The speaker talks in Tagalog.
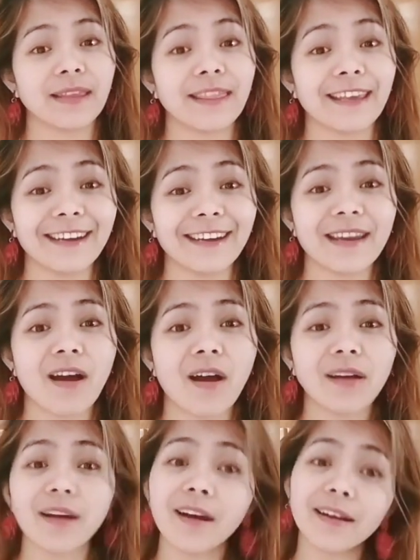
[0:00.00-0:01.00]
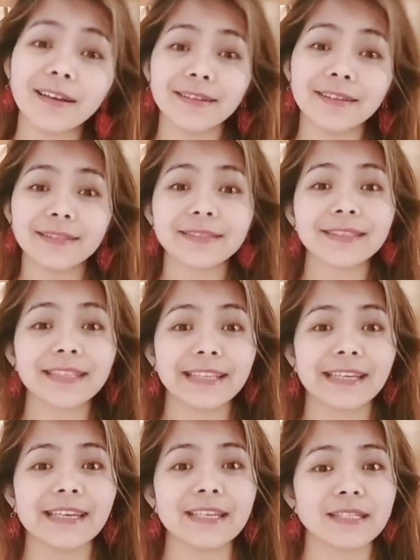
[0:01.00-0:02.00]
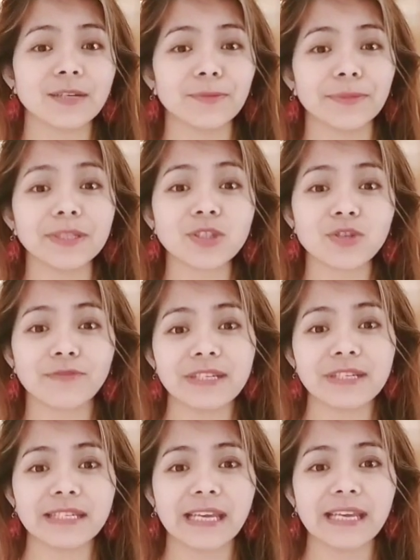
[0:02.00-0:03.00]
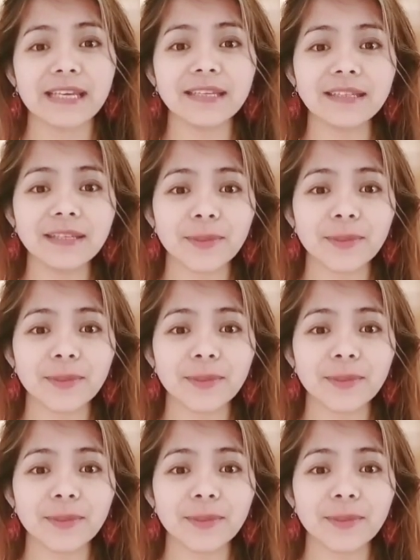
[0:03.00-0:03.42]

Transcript: there in Hong Kong, thank you so much for staying.